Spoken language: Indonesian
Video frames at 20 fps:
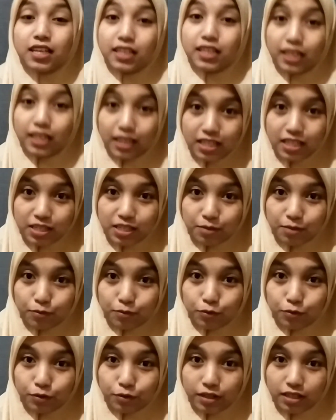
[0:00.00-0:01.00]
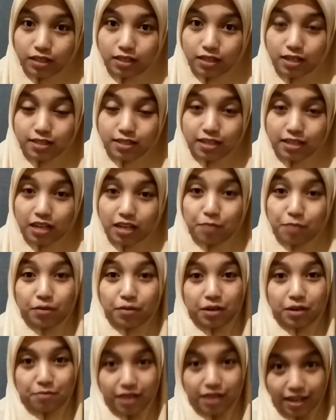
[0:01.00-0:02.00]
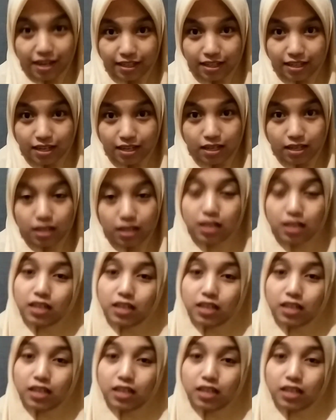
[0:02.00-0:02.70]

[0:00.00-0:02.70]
kita semua dari segala mara bahaya